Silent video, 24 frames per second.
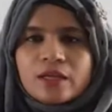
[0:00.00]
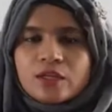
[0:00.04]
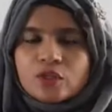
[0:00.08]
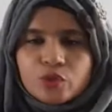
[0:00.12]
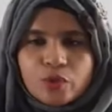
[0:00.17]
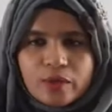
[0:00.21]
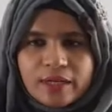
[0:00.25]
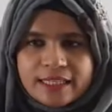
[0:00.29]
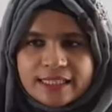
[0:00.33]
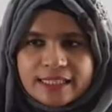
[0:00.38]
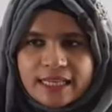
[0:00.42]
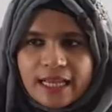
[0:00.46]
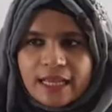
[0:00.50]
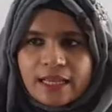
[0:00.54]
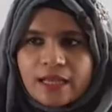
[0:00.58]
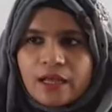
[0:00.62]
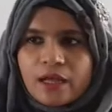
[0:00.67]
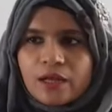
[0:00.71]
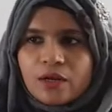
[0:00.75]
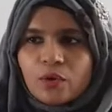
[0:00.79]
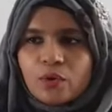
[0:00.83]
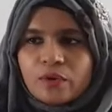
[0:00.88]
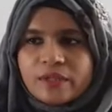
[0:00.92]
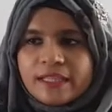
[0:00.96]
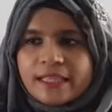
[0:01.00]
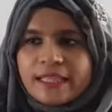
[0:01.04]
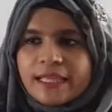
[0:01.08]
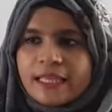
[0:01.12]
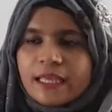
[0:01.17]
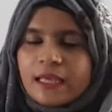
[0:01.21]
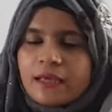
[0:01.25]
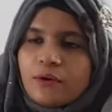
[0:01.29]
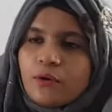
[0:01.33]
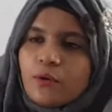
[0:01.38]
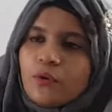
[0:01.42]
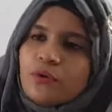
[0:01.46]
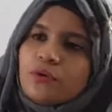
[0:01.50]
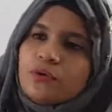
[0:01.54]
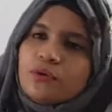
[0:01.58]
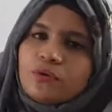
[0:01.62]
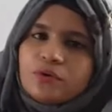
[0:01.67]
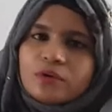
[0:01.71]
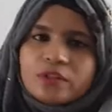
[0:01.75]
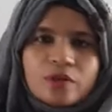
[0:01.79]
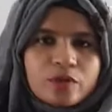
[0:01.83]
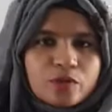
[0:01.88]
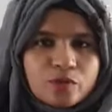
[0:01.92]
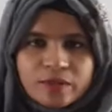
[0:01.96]
চলে যায় নদী থেকে অন্য
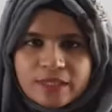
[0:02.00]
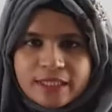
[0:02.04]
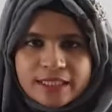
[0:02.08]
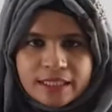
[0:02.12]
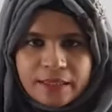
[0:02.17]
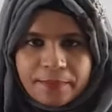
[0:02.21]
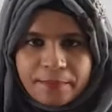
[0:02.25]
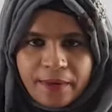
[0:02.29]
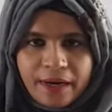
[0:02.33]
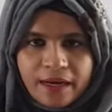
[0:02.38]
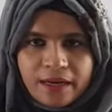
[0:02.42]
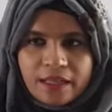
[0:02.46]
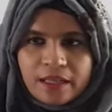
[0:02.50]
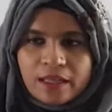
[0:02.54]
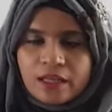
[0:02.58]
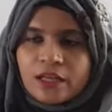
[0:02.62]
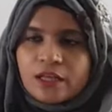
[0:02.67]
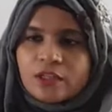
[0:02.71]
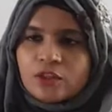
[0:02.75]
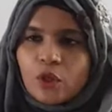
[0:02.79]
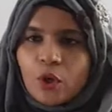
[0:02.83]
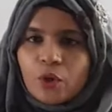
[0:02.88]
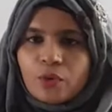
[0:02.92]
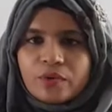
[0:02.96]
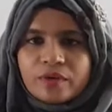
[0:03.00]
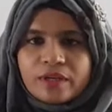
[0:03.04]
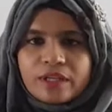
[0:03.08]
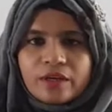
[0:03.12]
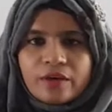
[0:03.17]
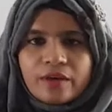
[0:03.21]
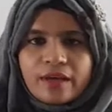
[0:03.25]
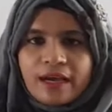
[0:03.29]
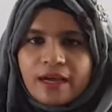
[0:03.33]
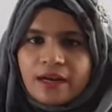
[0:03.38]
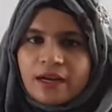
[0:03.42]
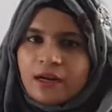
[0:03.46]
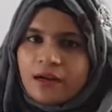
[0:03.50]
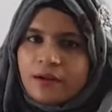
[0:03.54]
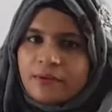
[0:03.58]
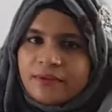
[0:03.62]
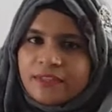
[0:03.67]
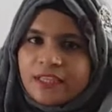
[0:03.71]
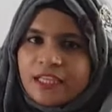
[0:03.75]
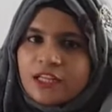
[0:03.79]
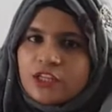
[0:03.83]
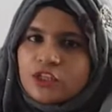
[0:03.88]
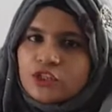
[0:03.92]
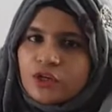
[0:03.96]
কোথাও চলে যেতে পারে তখন কি হয় আর
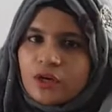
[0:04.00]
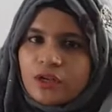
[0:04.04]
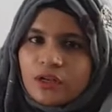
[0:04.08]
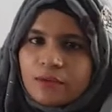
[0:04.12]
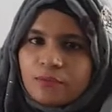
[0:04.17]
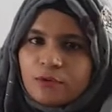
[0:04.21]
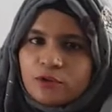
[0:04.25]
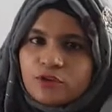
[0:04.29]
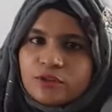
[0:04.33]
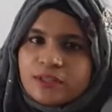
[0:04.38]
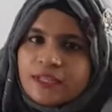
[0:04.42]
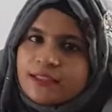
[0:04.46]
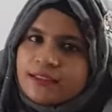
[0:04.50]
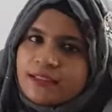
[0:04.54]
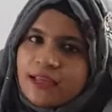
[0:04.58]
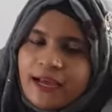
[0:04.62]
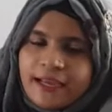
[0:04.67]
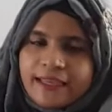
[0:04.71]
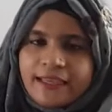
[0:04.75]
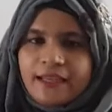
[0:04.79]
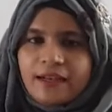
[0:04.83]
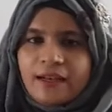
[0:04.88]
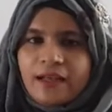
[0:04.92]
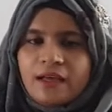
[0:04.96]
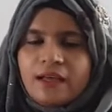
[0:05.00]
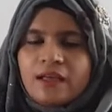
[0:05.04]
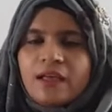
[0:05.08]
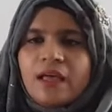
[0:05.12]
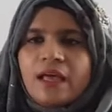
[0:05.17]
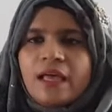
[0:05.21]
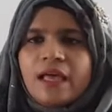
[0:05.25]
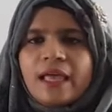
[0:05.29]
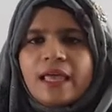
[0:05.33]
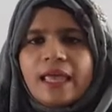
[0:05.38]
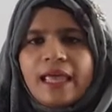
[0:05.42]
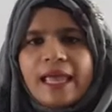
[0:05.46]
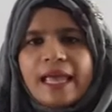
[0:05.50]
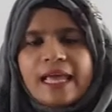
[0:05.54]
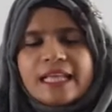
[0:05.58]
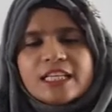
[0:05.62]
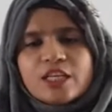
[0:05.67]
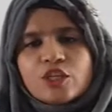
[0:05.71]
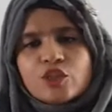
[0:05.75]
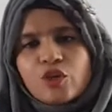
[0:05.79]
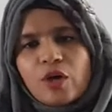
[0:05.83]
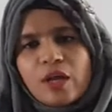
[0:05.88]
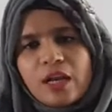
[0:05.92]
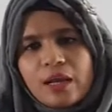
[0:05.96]
আমাদের জলাবদ্ধতা থাকে না এই
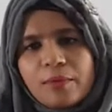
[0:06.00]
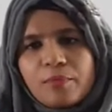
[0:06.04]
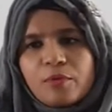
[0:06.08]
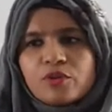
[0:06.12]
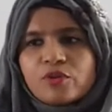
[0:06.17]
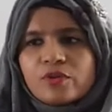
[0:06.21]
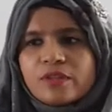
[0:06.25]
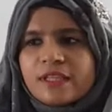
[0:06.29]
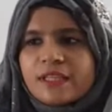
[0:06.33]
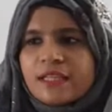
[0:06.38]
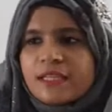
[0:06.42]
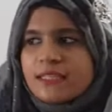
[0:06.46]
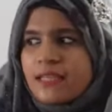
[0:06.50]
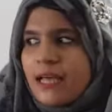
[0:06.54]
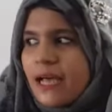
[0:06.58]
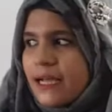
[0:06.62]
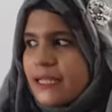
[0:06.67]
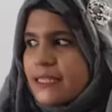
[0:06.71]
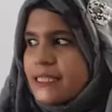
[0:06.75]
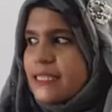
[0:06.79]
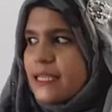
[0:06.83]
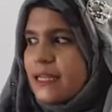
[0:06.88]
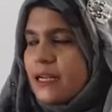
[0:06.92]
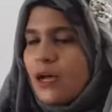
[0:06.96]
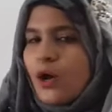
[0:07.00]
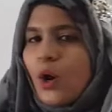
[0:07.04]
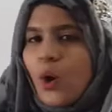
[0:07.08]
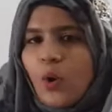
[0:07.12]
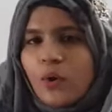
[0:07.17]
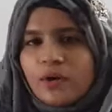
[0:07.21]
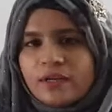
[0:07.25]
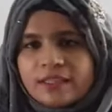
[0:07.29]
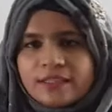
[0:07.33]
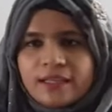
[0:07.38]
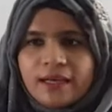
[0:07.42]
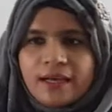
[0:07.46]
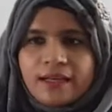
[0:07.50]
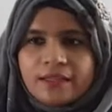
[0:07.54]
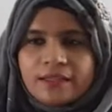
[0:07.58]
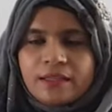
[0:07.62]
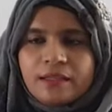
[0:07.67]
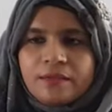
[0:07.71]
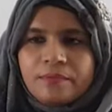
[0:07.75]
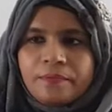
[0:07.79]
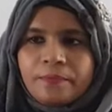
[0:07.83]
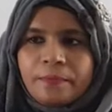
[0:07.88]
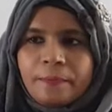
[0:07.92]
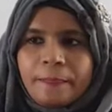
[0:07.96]
যে জলাবদ্ধতাতে থাকছে না অর্থাৎ
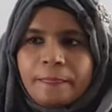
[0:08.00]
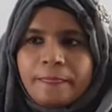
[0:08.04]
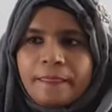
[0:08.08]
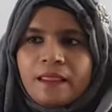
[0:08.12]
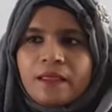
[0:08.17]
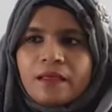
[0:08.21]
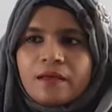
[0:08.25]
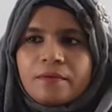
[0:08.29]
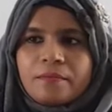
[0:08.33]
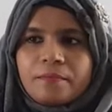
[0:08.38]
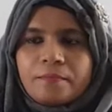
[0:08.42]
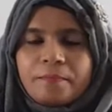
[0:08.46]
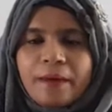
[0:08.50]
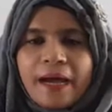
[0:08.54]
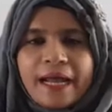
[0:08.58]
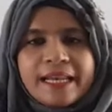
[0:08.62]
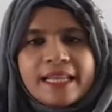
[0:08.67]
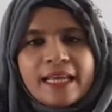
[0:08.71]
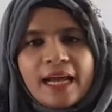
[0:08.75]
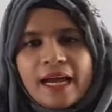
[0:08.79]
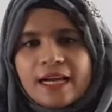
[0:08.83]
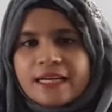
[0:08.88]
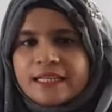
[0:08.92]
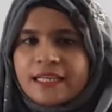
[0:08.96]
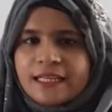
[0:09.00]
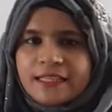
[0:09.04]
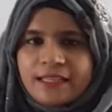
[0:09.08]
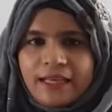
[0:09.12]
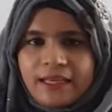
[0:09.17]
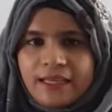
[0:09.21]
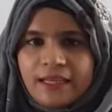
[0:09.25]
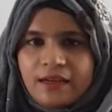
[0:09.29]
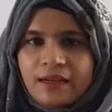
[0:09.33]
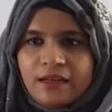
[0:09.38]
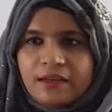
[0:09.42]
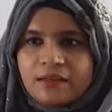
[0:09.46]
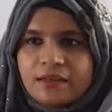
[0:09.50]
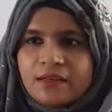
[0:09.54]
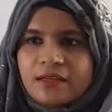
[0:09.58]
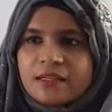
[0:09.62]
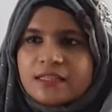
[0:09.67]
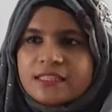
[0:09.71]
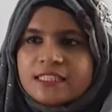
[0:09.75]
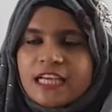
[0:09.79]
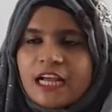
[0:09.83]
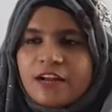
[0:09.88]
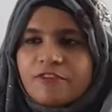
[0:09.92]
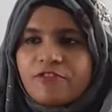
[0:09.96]
পানি আটকে থাকে না
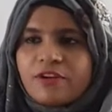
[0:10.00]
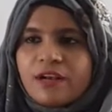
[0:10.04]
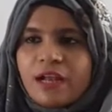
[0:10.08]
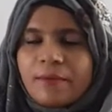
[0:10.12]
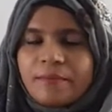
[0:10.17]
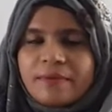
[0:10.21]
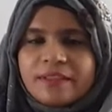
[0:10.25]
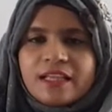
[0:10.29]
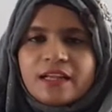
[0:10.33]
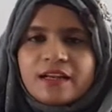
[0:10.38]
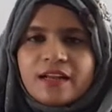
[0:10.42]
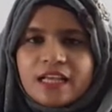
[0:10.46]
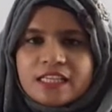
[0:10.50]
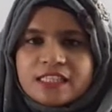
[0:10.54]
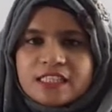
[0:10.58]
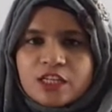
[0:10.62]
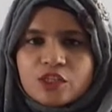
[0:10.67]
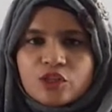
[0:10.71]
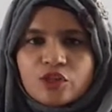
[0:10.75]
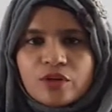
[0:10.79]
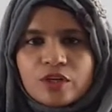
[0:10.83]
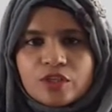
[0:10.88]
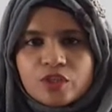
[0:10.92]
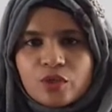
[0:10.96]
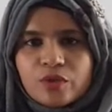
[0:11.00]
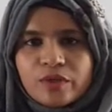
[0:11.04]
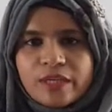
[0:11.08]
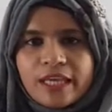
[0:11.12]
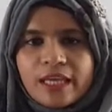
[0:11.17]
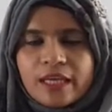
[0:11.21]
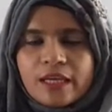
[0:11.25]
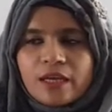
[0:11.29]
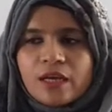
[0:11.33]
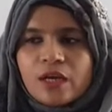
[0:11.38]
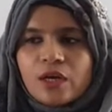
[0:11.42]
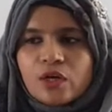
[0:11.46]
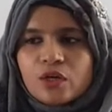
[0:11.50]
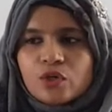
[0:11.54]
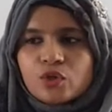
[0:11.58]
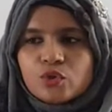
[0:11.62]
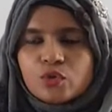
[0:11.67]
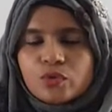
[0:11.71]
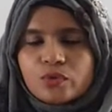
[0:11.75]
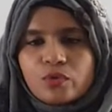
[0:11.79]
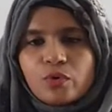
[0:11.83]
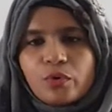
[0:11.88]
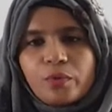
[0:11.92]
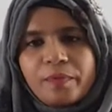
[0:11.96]
যার ফলে আমাদের রাস্তা চলাচল কি
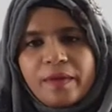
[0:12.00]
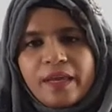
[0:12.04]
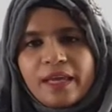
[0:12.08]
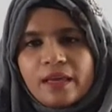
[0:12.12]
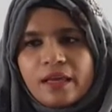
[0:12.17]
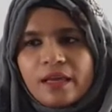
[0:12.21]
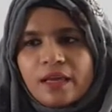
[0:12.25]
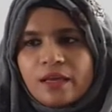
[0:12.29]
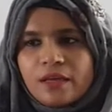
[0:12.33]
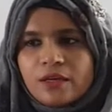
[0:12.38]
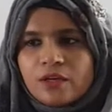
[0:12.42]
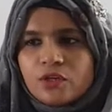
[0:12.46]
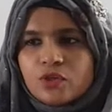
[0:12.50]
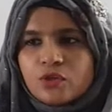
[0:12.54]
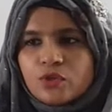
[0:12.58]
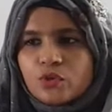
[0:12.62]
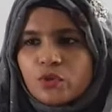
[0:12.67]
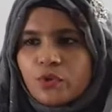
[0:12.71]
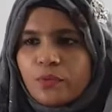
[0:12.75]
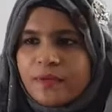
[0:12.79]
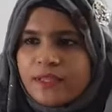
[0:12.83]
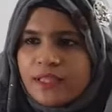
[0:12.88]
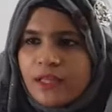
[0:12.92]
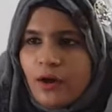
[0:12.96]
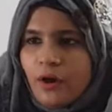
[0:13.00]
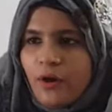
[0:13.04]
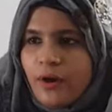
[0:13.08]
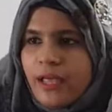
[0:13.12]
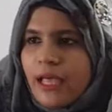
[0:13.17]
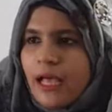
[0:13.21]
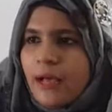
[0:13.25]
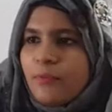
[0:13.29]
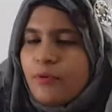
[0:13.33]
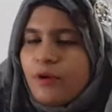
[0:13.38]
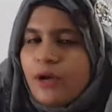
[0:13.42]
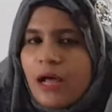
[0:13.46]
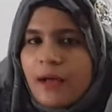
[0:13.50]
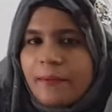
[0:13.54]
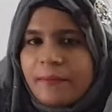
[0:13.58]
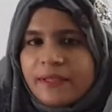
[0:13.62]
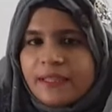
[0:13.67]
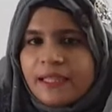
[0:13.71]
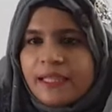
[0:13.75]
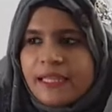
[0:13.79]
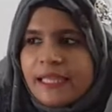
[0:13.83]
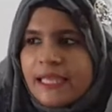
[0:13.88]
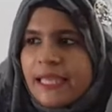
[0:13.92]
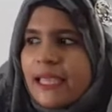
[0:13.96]
খুবই সুবিধা হয় এবং
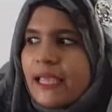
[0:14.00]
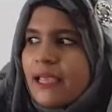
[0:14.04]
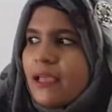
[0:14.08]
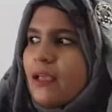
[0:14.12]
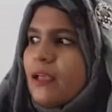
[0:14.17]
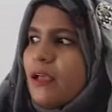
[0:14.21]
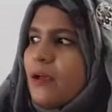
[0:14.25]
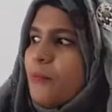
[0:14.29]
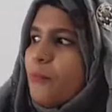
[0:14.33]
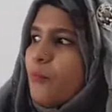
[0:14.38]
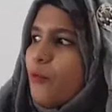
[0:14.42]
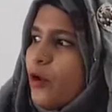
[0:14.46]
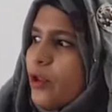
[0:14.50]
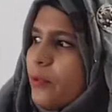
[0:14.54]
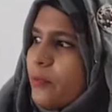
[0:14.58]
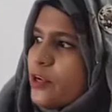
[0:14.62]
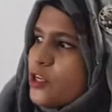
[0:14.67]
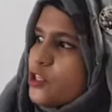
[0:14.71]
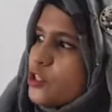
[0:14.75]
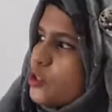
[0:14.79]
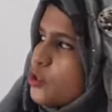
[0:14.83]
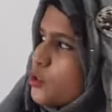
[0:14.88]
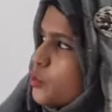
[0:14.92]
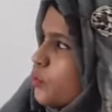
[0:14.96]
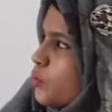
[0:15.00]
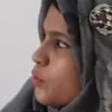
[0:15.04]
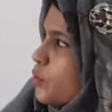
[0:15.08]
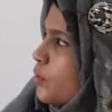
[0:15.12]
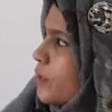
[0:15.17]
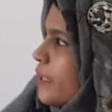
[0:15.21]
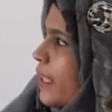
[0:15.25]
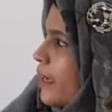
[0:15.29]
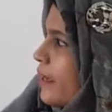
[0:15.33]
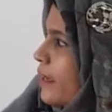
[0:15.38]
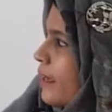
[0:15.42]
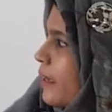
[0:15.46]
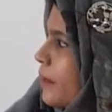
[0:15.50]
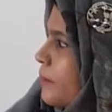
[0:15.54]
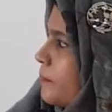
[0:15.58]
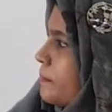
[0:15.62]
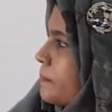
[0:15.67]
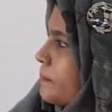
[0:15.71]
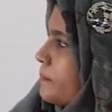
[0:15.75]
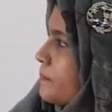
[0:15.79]
আমাদের কি পরিবেশটা সুন্দর দেখায়